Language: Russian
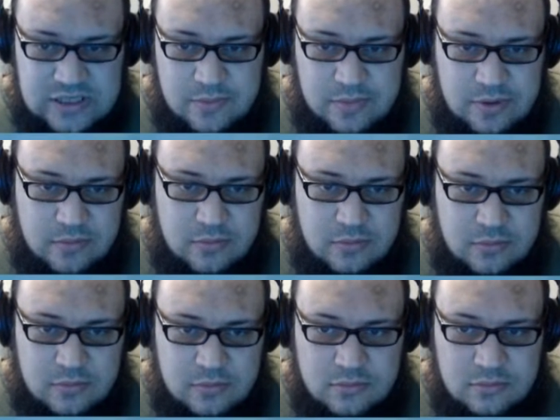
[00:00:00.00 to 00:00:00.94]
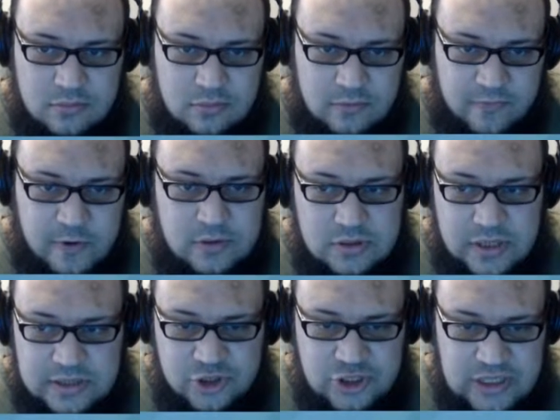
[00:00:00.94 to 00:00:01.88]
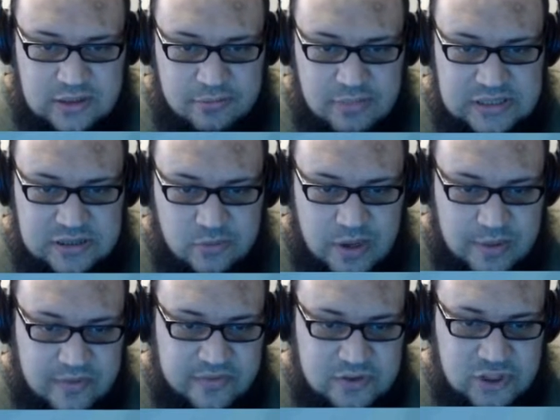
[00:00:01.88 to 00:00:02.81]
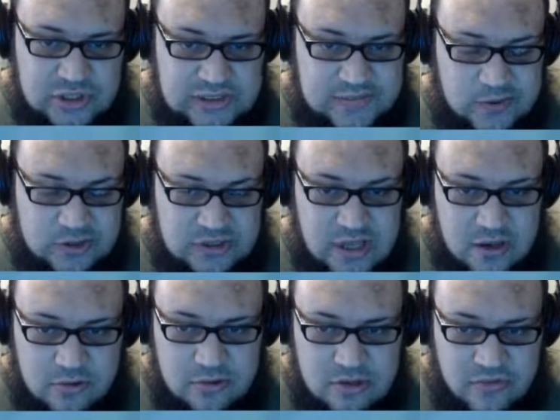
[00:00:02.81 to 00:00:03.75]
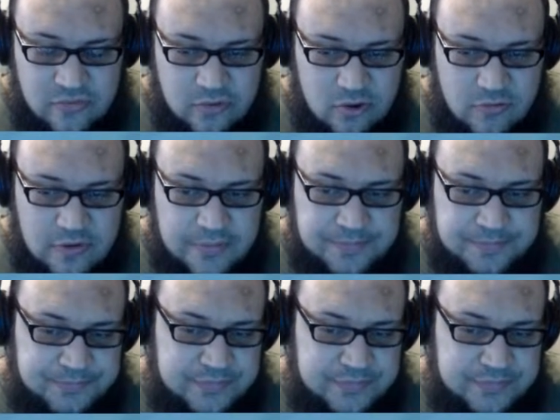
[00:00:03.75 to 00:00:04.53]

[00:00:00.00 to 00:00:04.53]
скипаем. Вот, я на 60 месте. Но проблема в том, что здесь просто народу не фуловые.